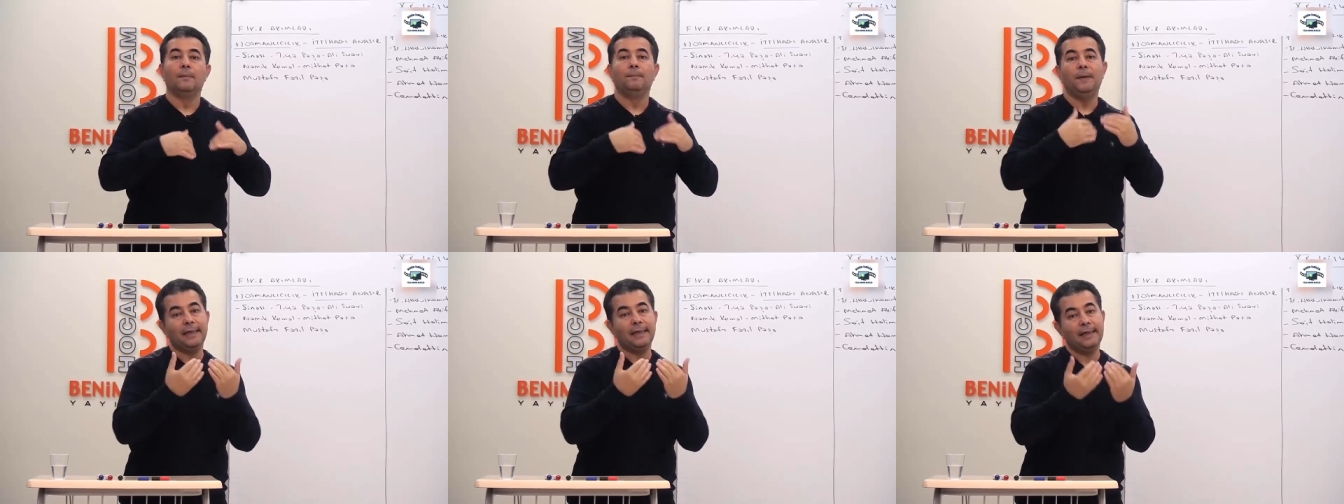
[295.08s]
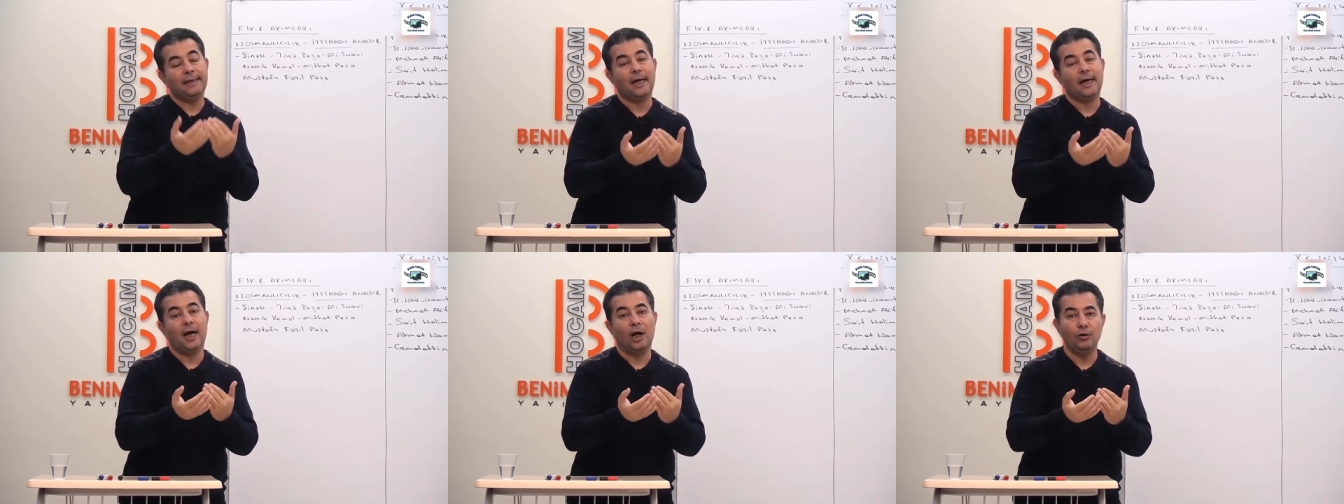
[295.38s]

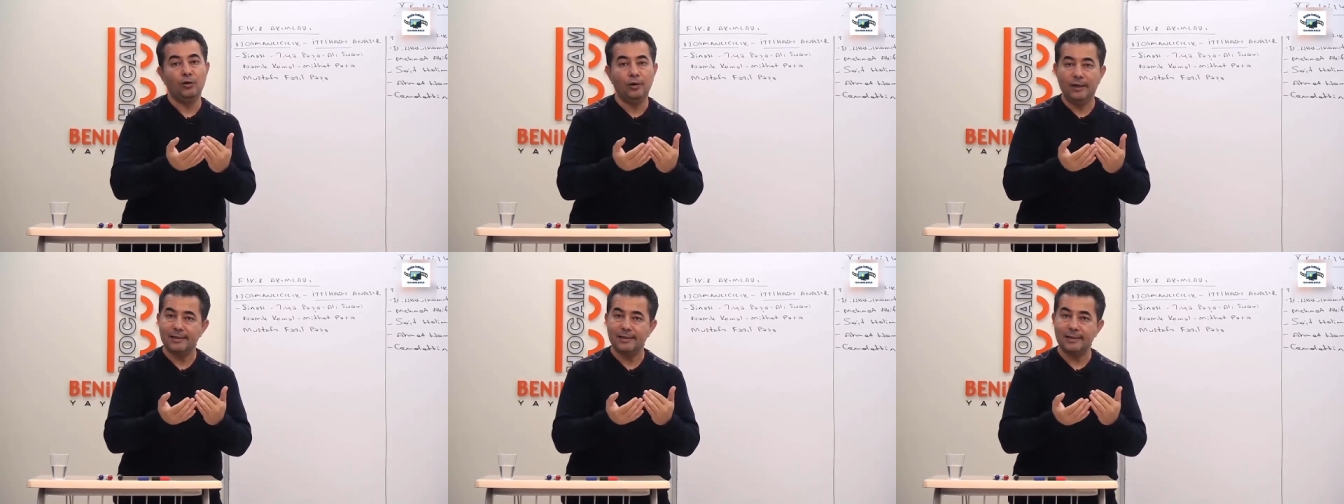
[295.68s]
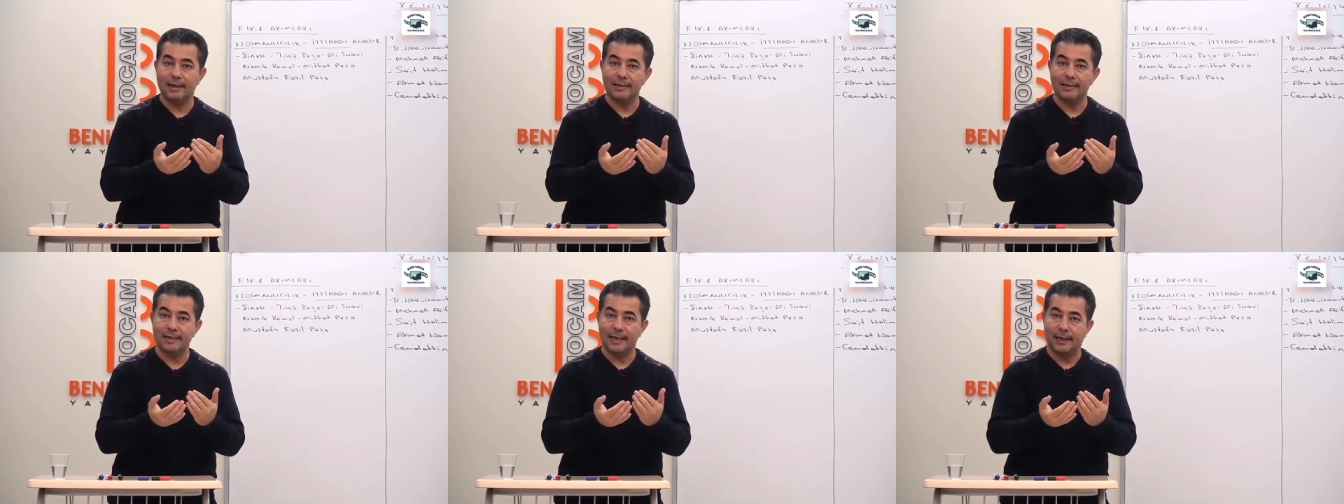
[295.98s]
Peki kanun
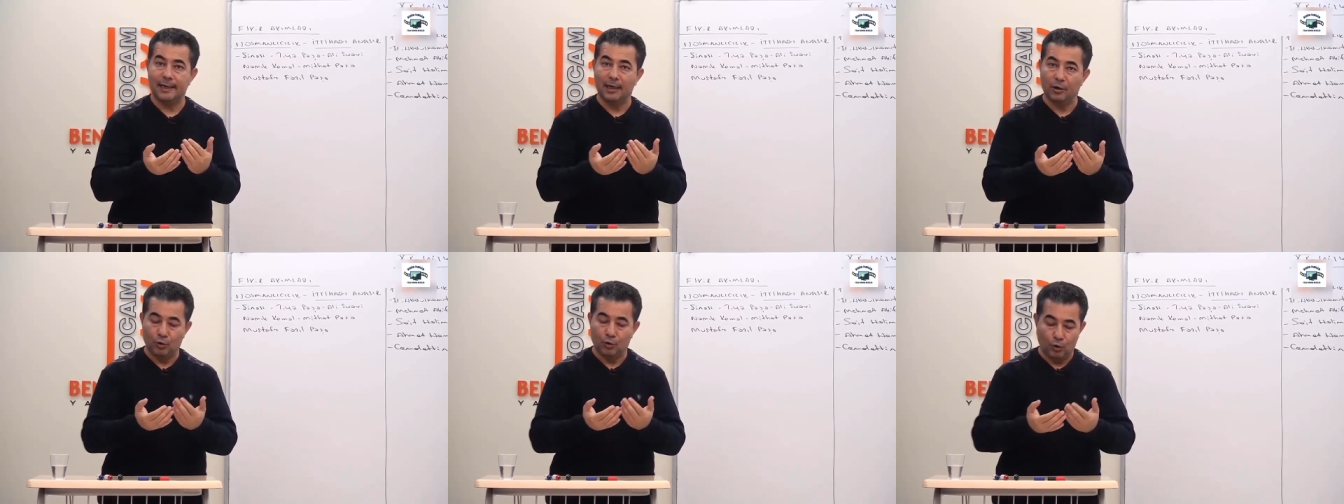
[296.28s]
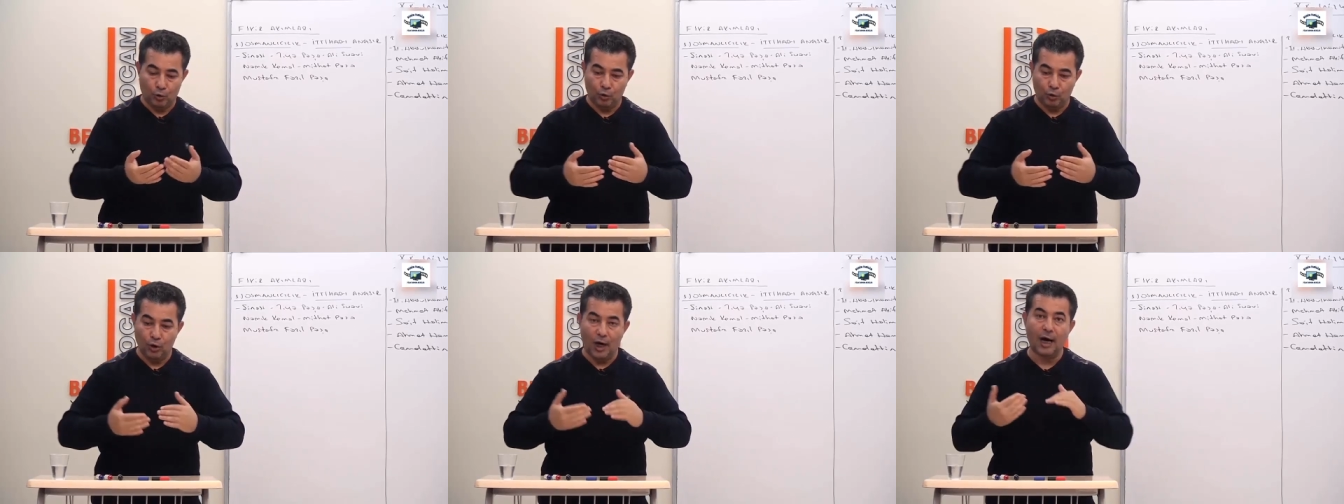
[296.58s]
esasiyle ne
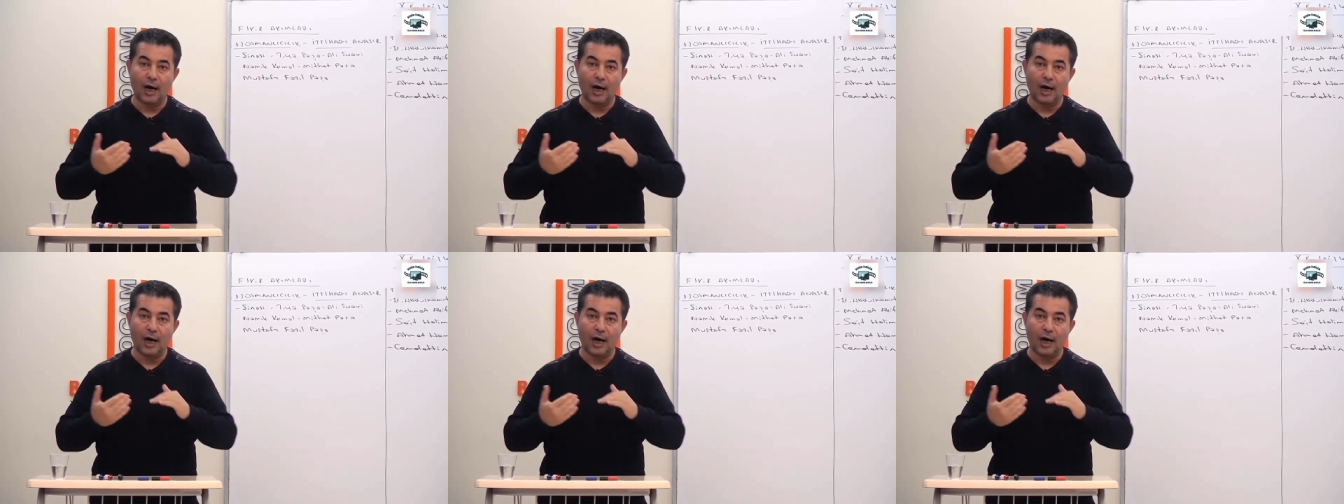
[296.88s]
oldu?